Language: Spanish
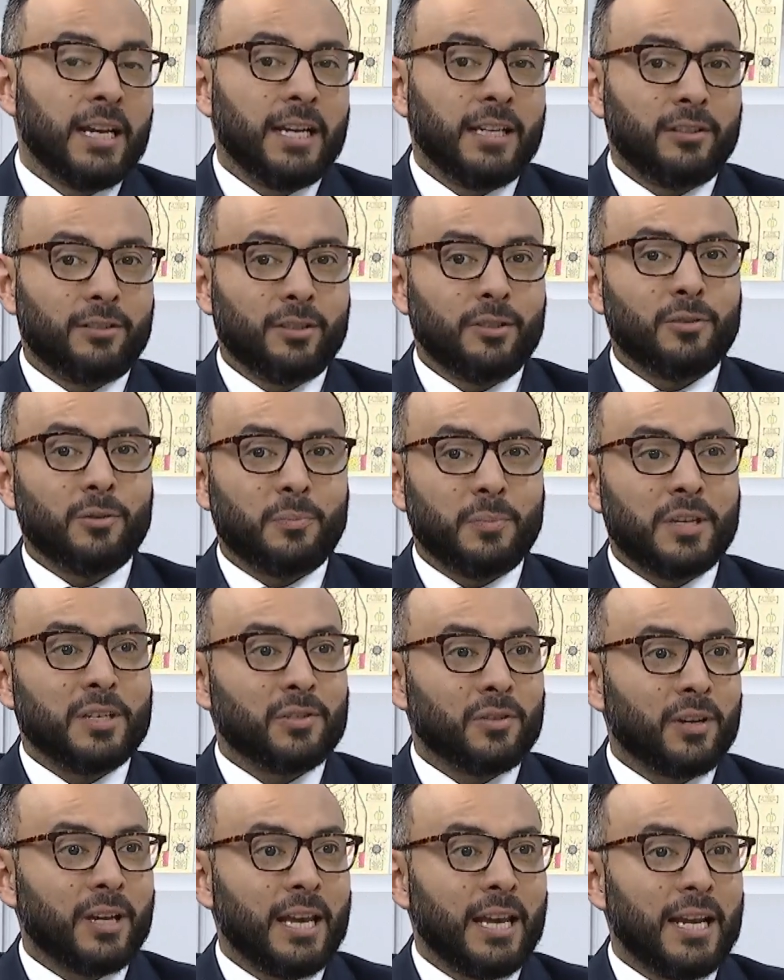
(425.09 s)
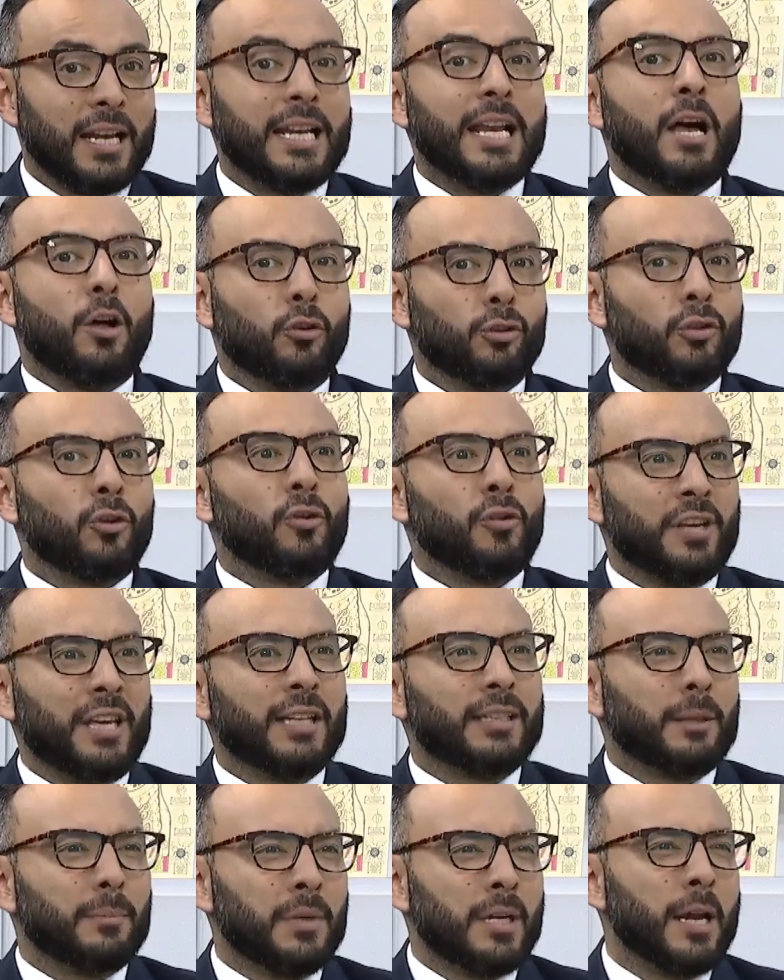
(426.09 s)
Entonces yo pienso que la
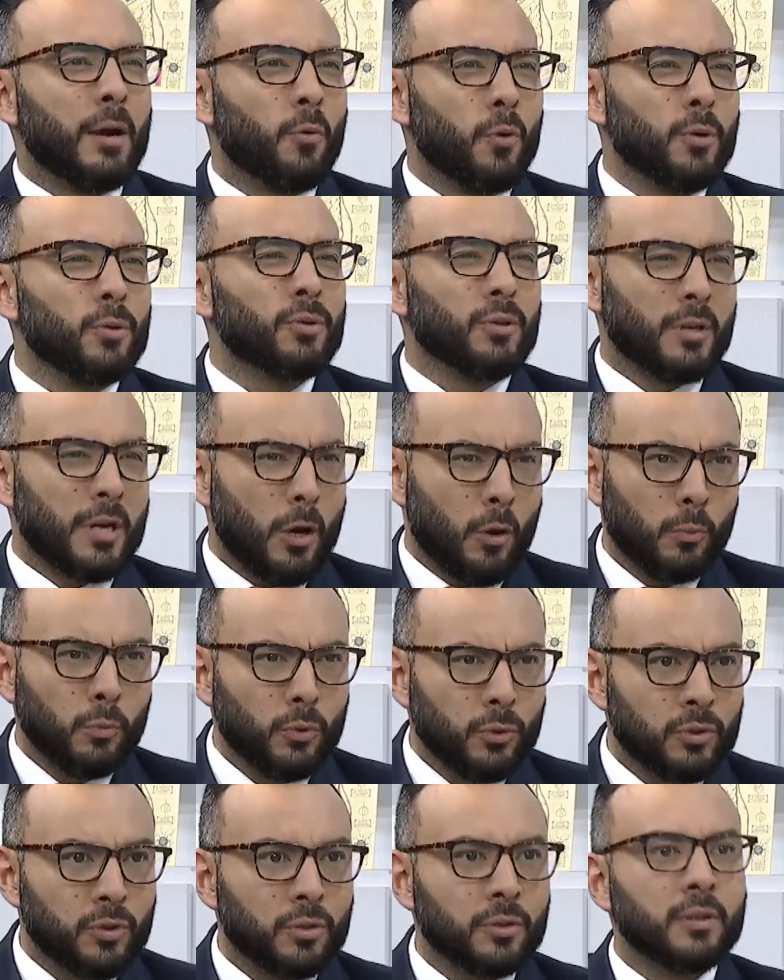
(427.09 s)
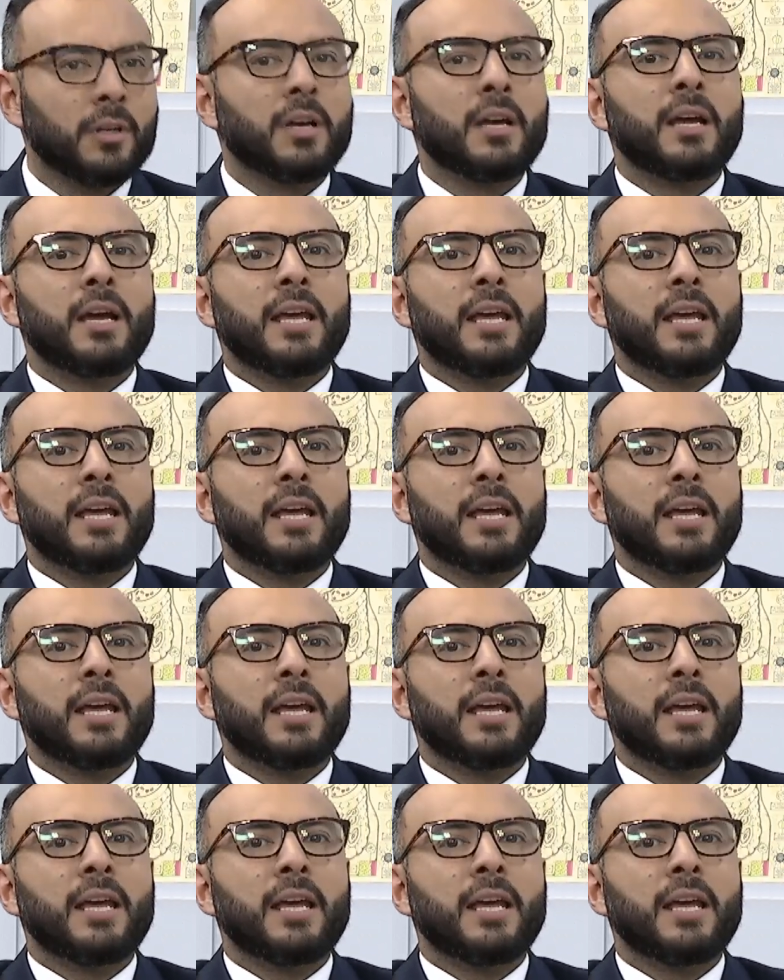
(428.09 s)
odontología también ha evolucionado mucho